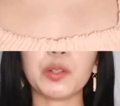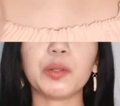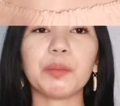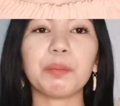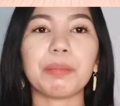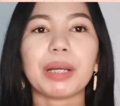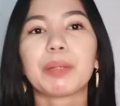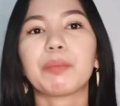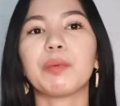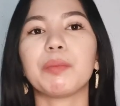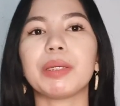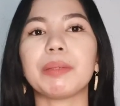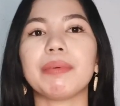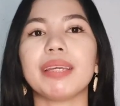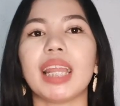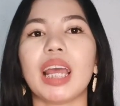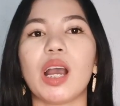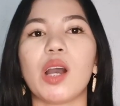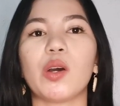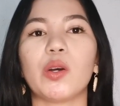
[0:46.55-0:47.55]
Yung pag
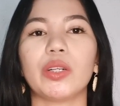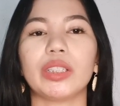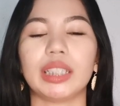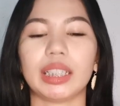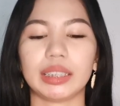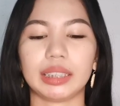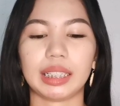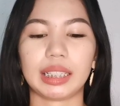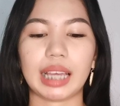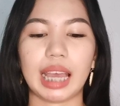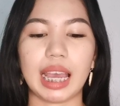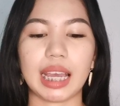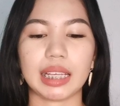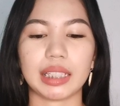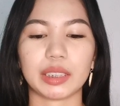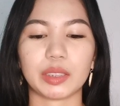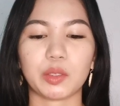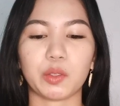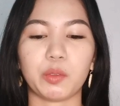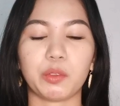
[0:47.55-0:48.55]
bumibila ako ng
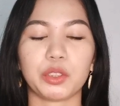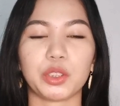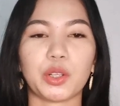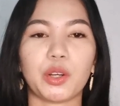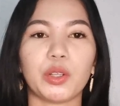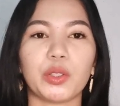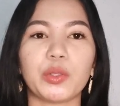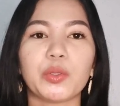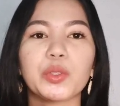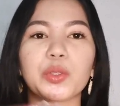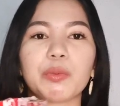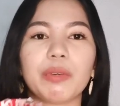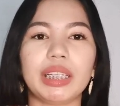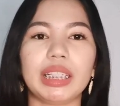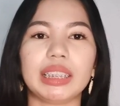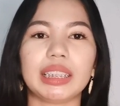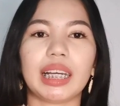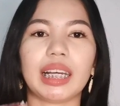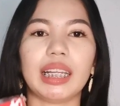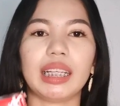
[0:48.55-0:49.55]
decan, so
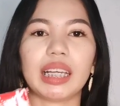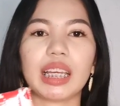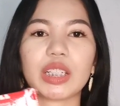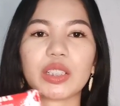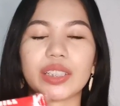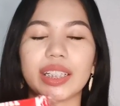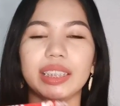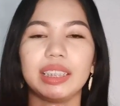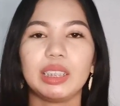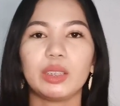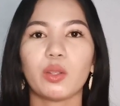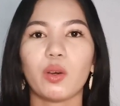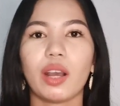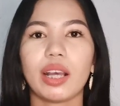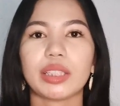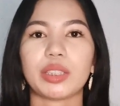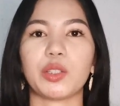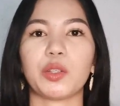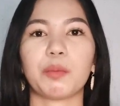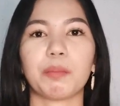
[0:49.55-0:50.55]
usually nakalagay siya dito
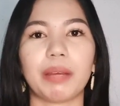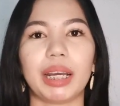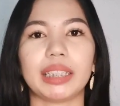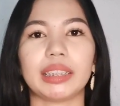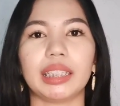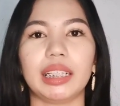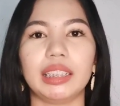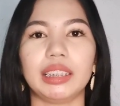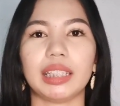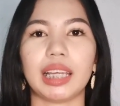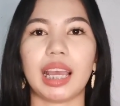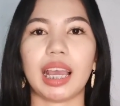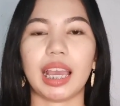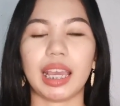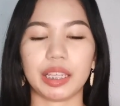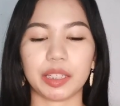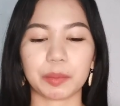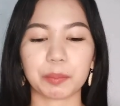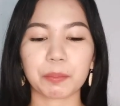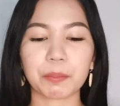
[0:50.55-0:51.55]
kasi yung bottle niya
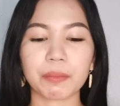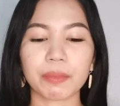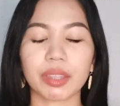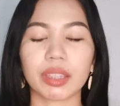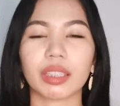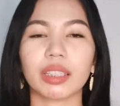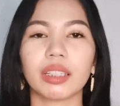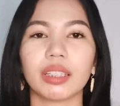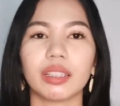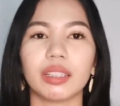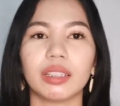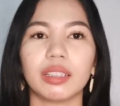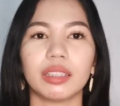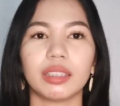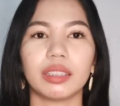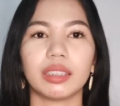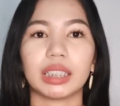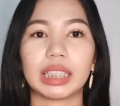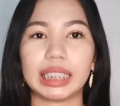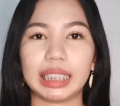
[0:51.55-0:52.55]
ay
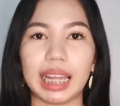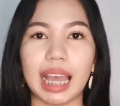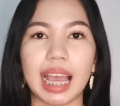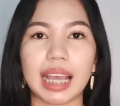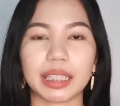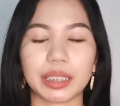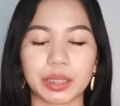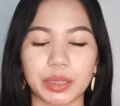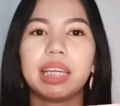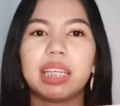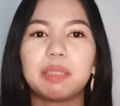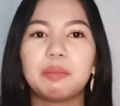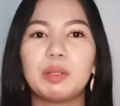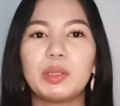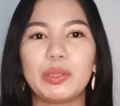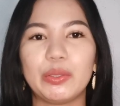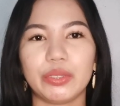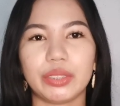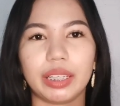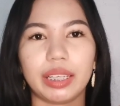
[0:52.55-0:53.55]
glass. Na ano
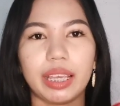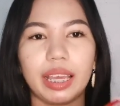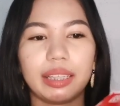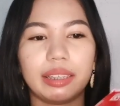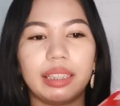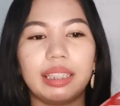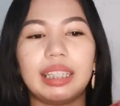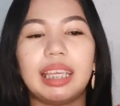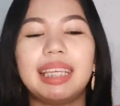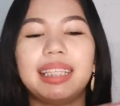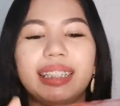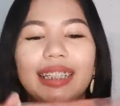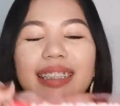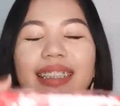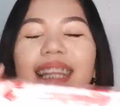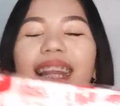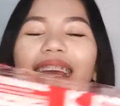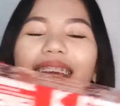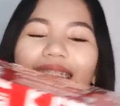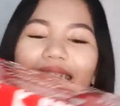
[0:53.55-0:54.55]
naman yung giant na hindi
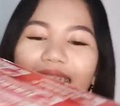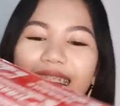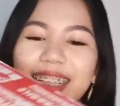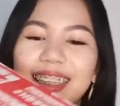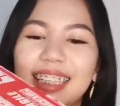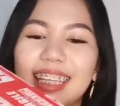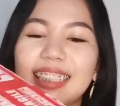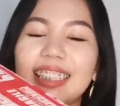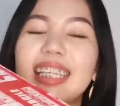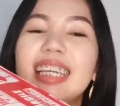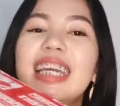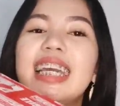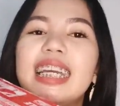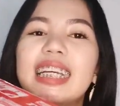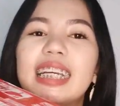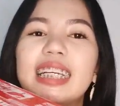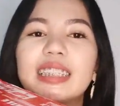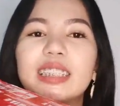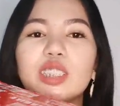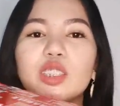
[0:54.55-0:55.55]
sila hingatan.
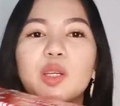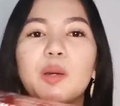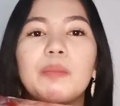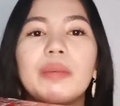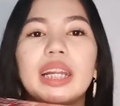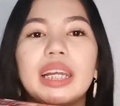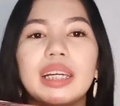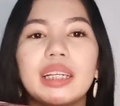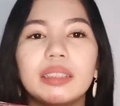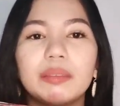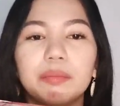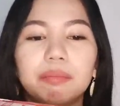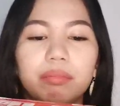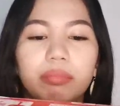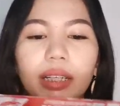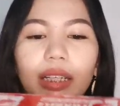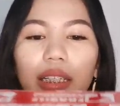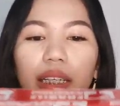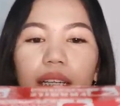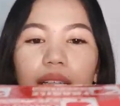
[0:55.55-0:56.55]
Kasi sobrang,
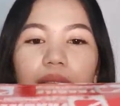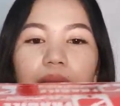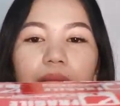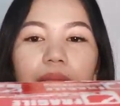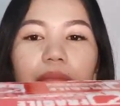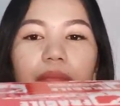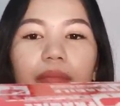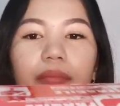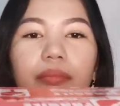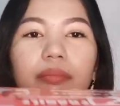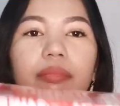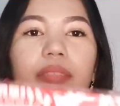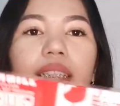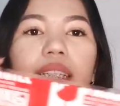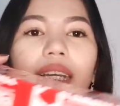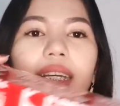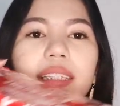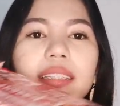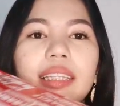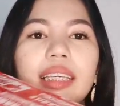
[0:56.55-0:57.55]
ayan,
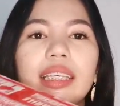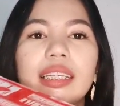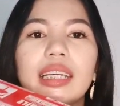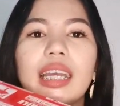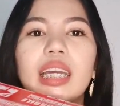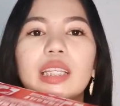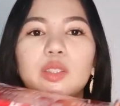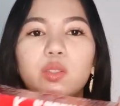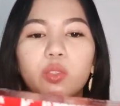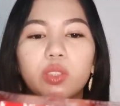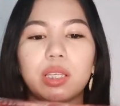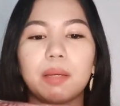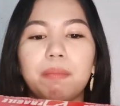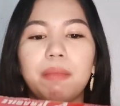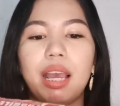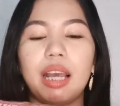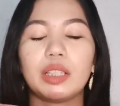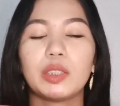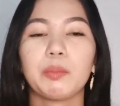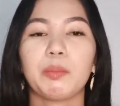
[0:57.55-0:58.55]
ingat na ingat doon sa
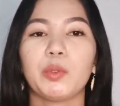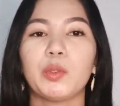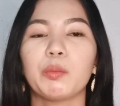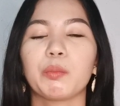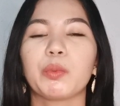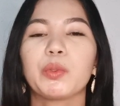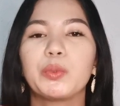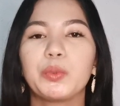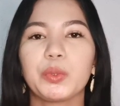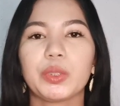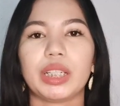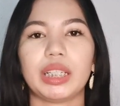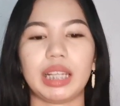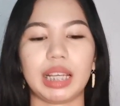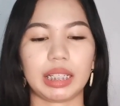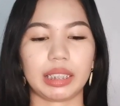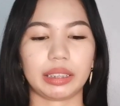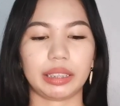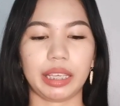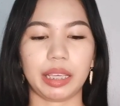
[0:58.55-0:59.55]
box. Punong-puno
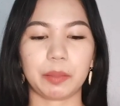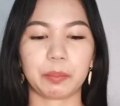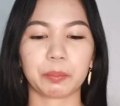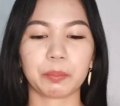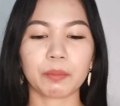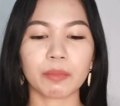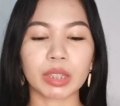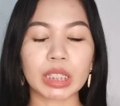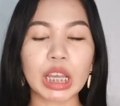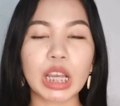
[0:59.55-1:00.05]
siya ng tape.